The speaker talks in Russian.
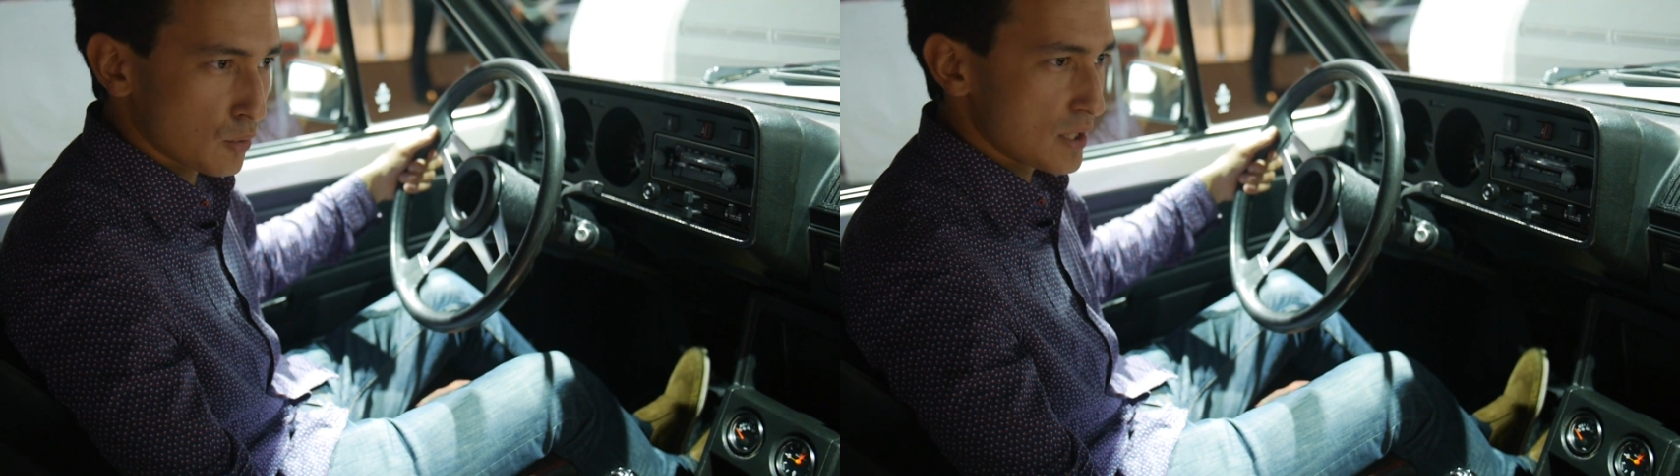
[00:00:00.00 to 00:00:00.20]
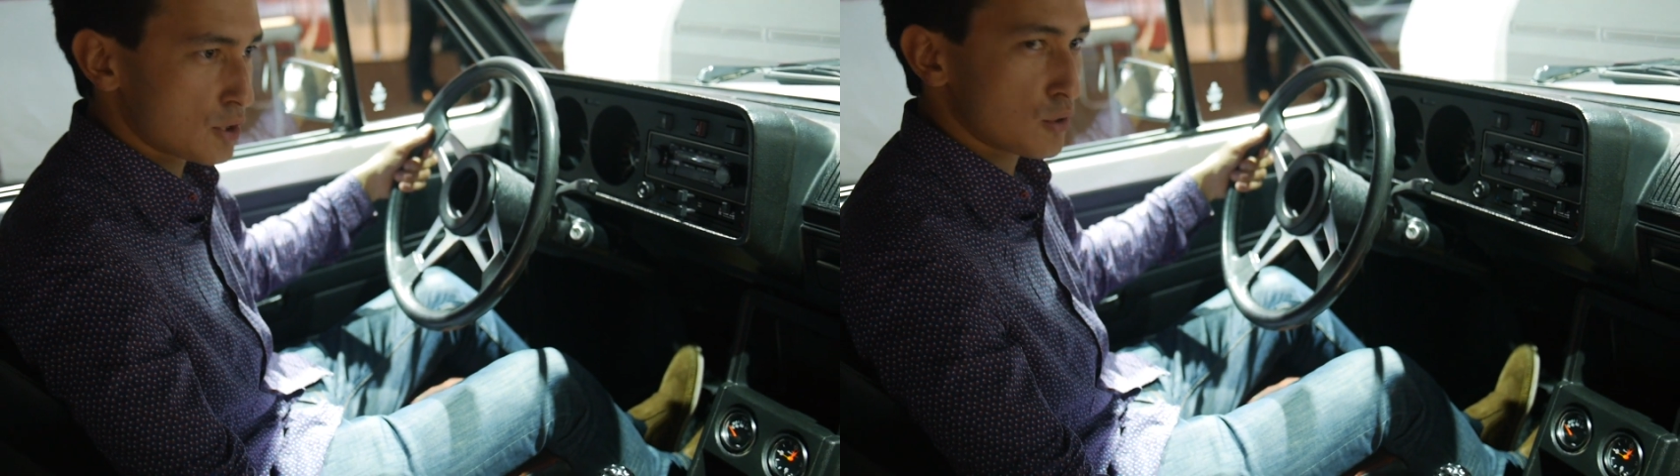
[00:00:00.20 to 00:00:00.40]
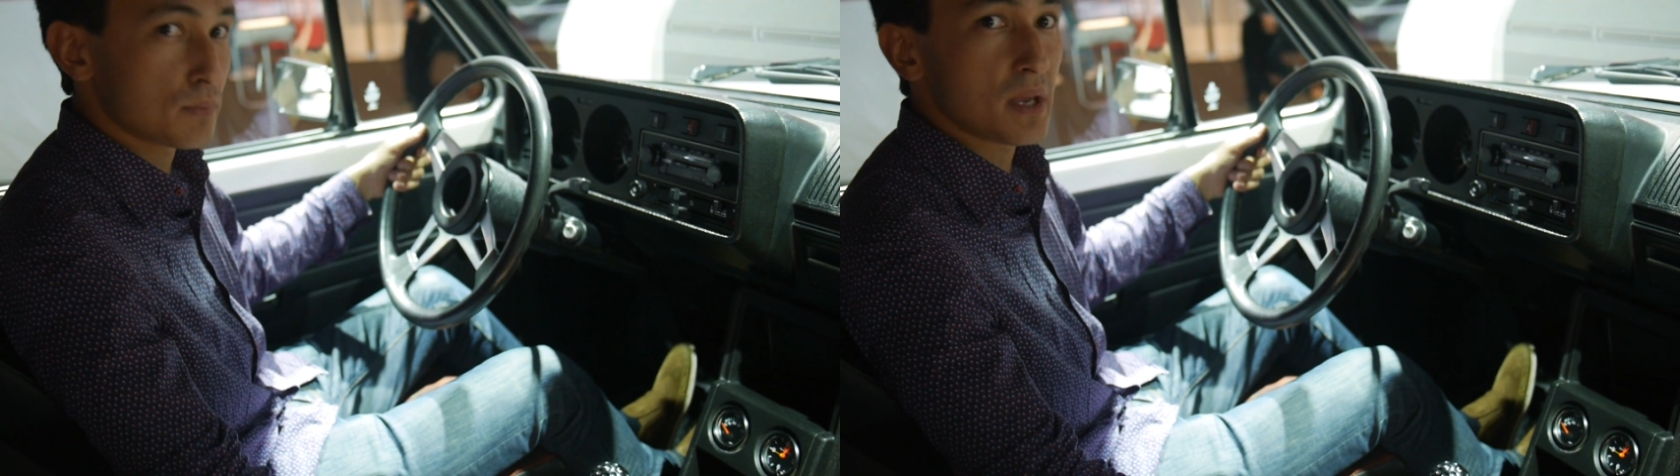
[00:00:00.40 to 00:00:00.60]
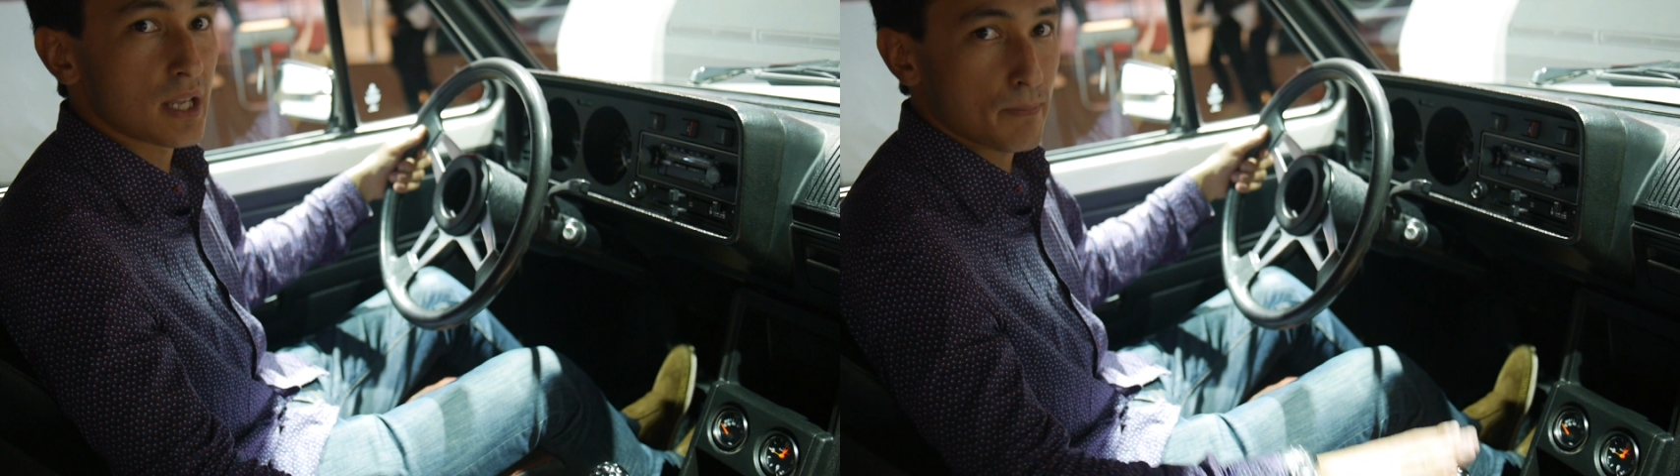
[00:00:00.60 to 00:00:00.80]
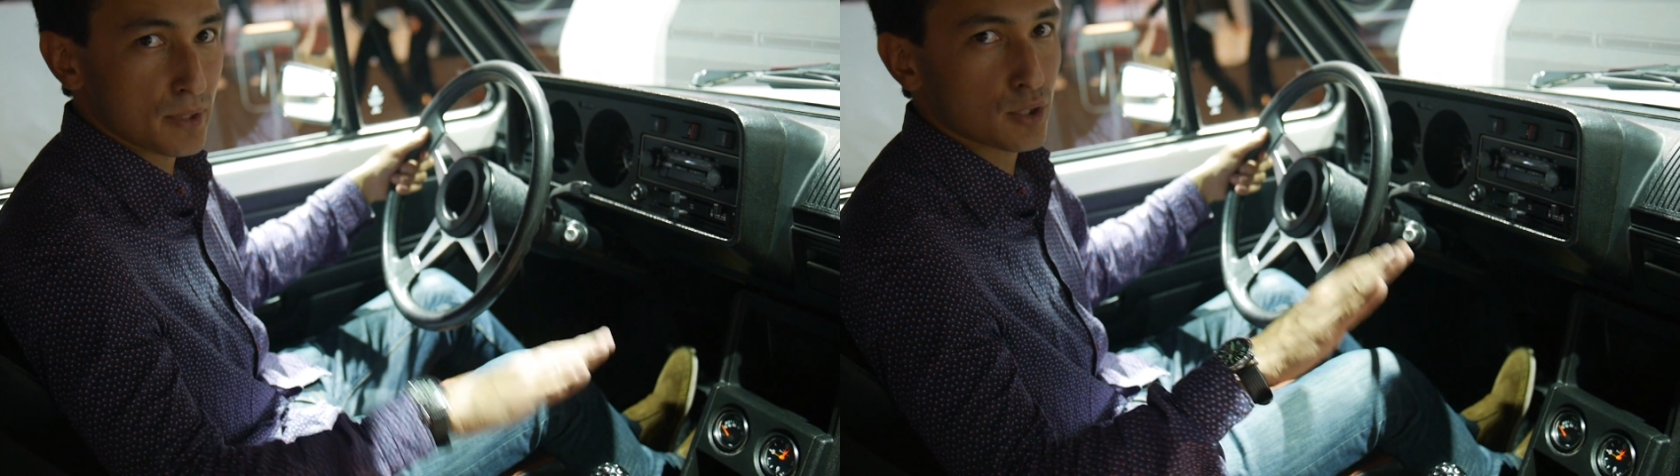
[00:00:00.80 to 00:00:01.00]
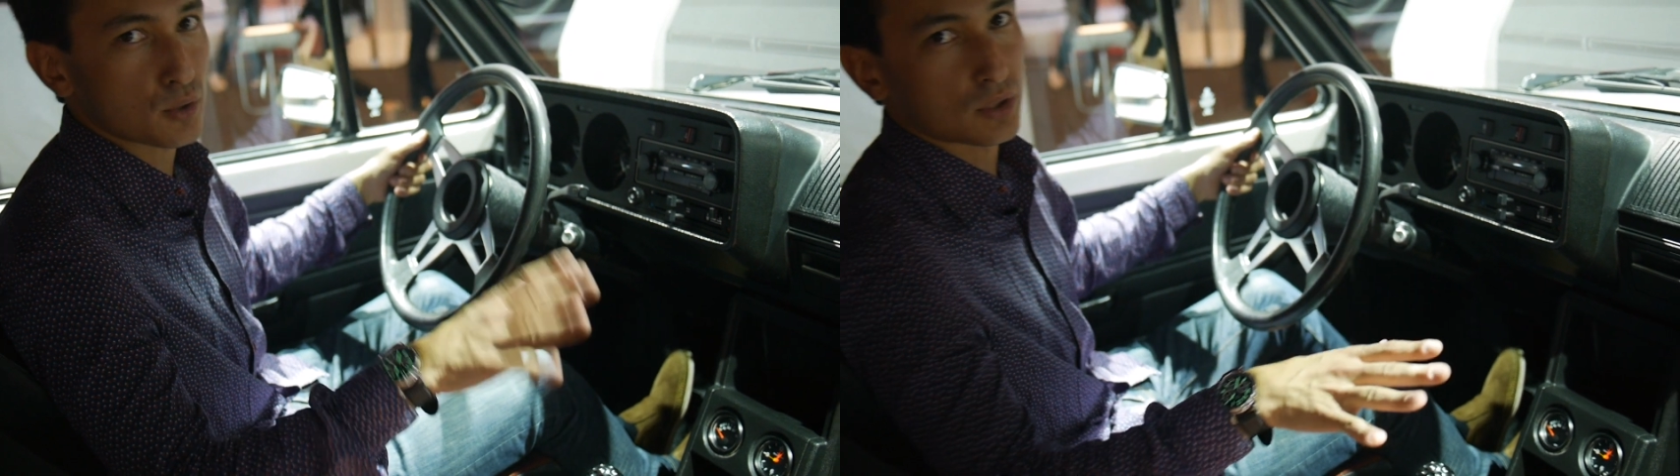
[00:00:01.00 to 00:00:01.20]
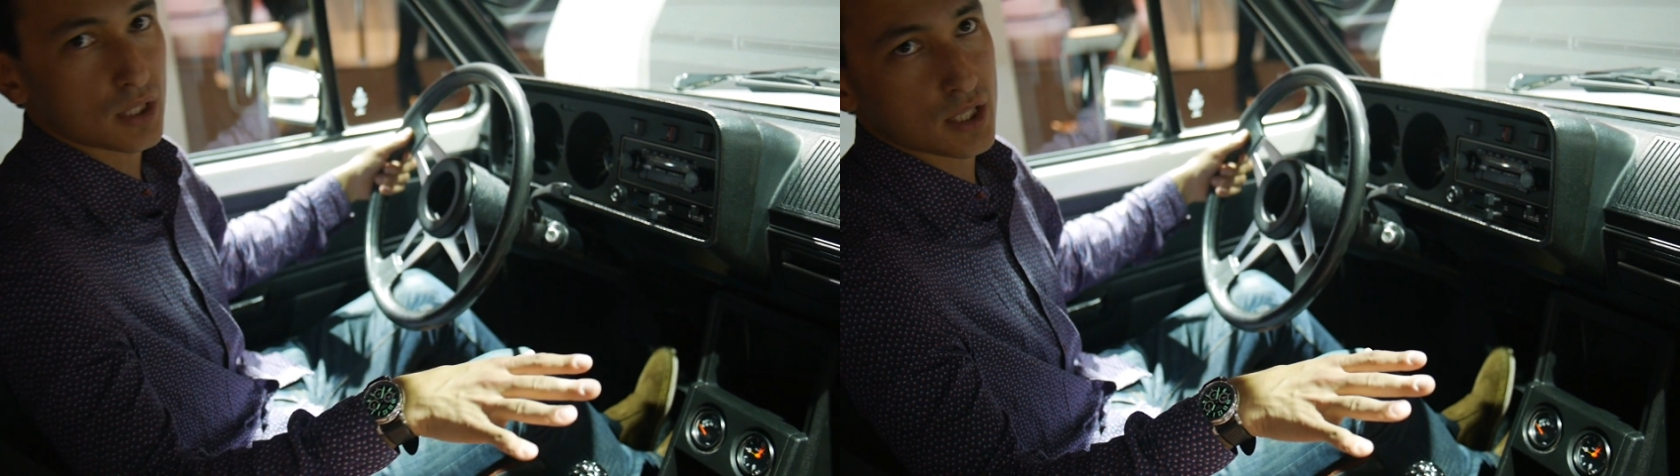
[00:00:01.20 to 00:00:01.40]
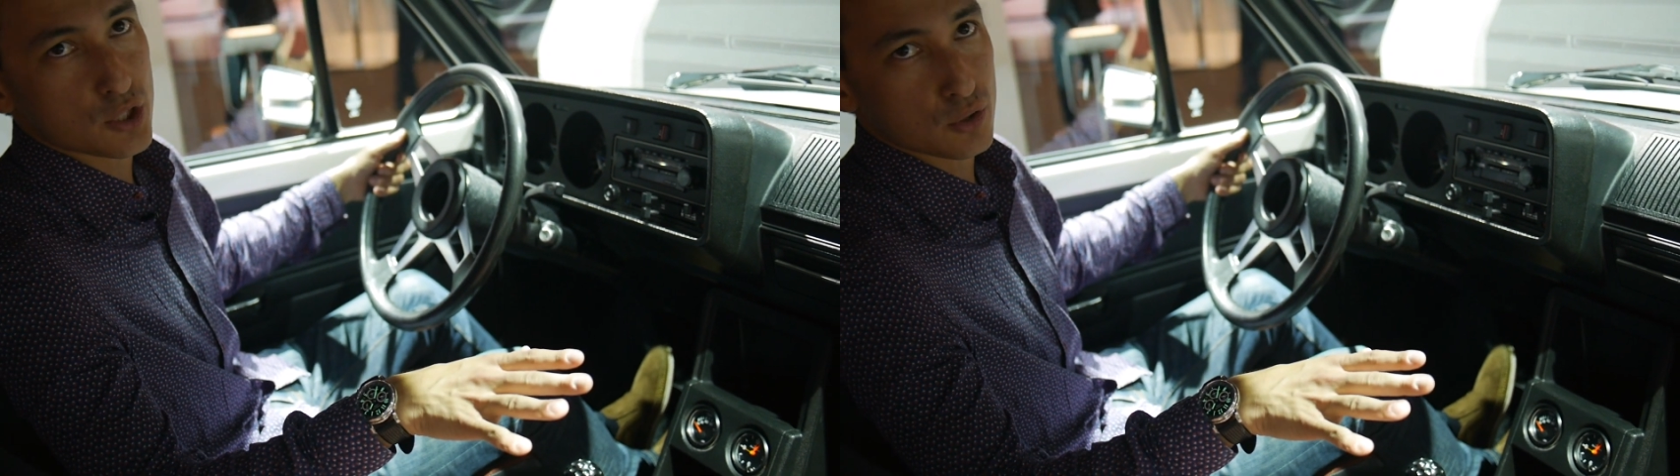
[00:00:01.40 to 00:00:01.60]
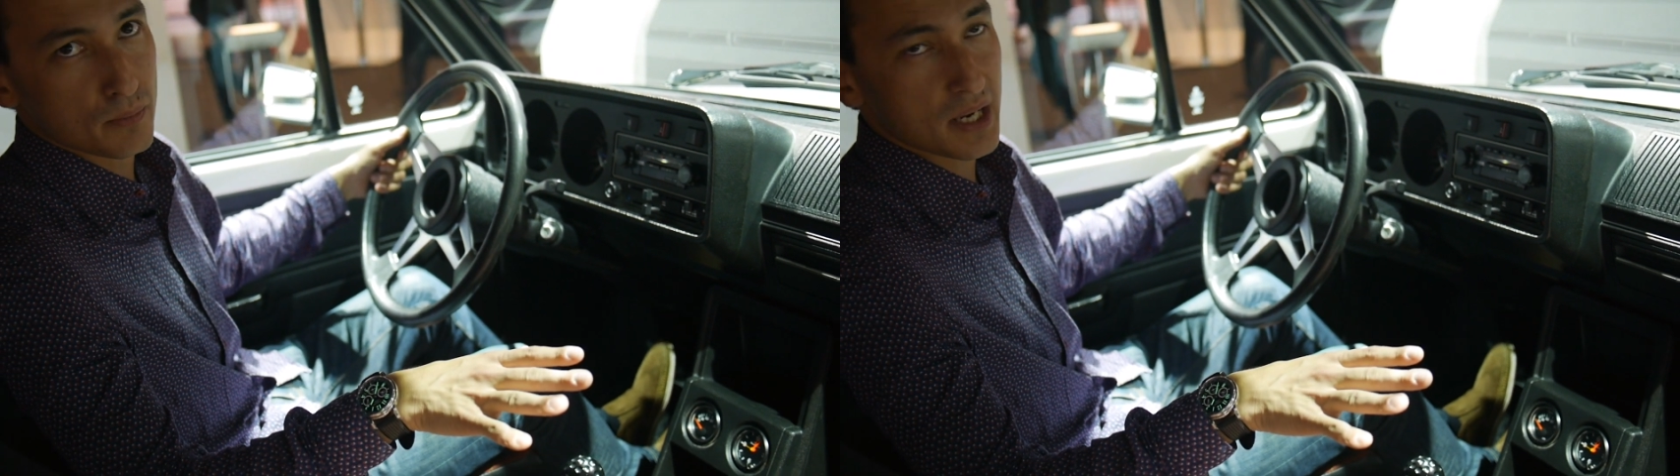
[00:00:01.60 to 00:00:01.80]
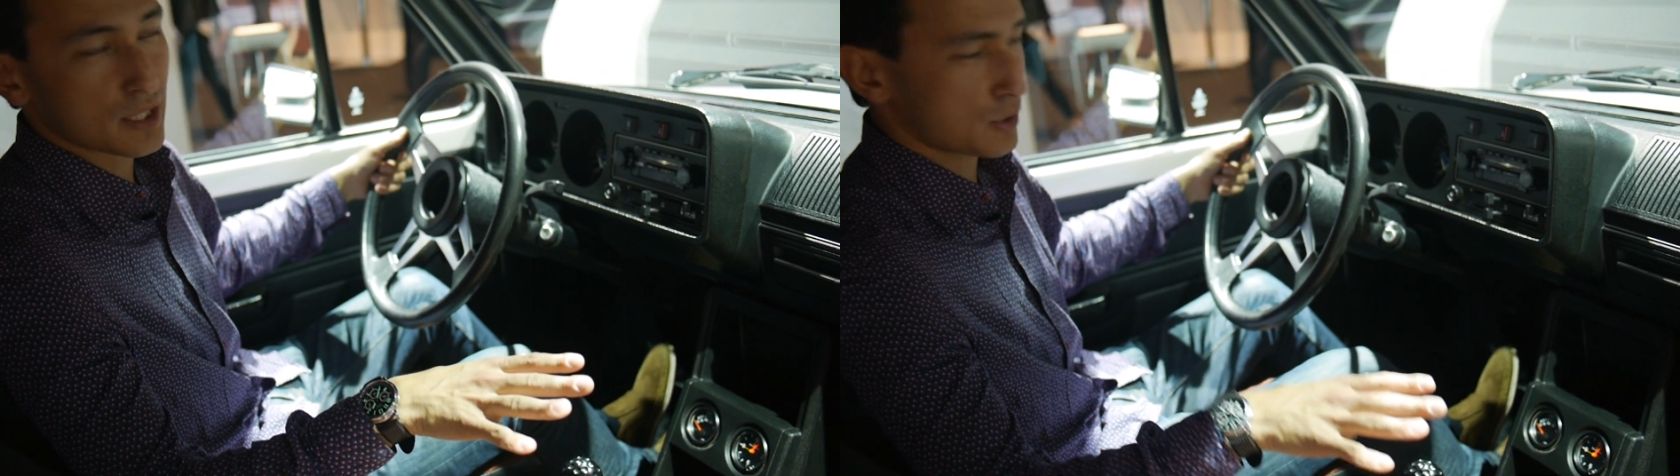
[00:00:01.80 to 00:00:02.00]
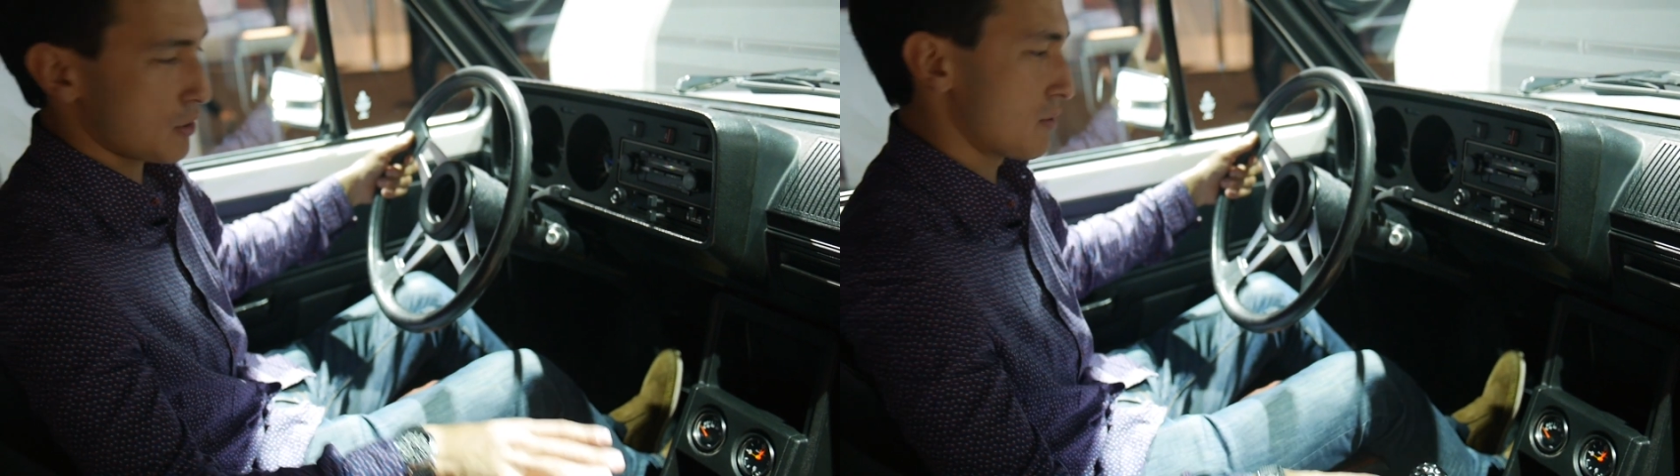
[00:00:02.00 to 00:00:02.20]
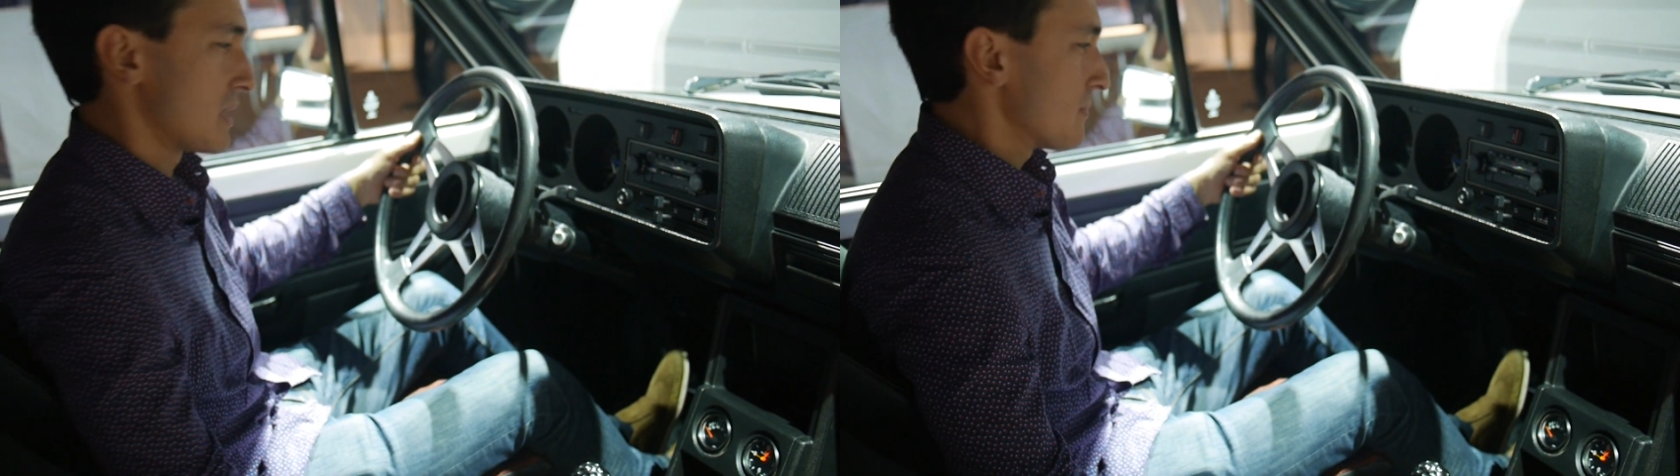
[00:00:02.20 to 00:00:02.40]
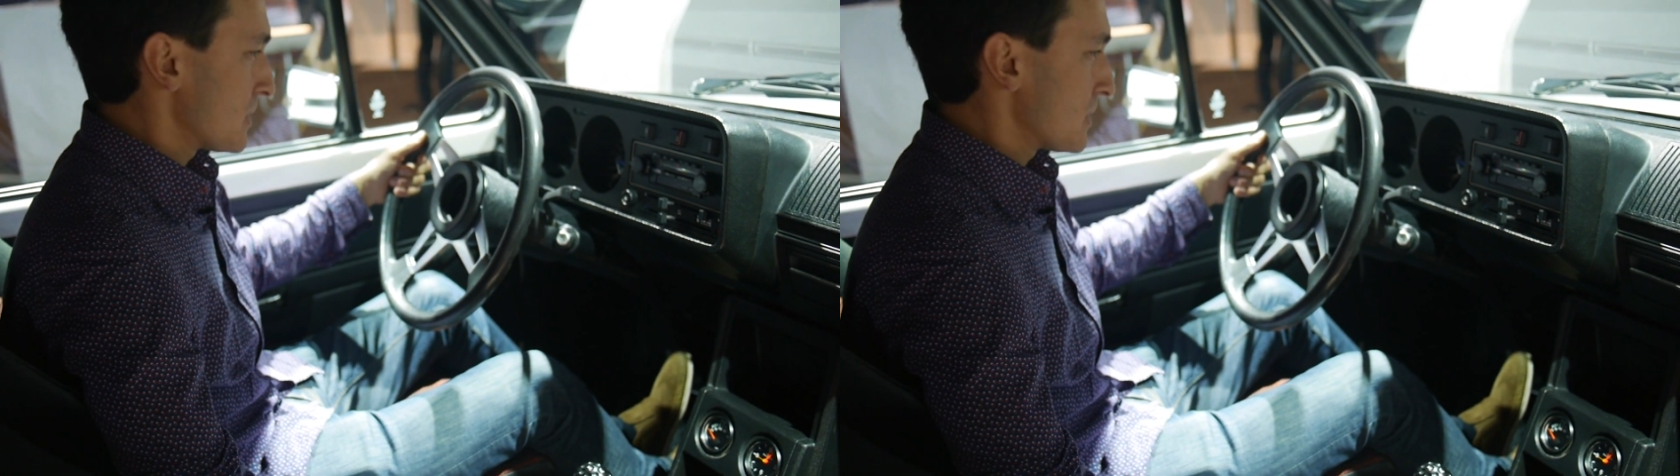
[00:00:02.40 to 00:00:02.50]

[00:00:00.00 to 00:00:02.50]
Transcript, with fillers: то есть чуть менее 500 тысяч рублей стоила,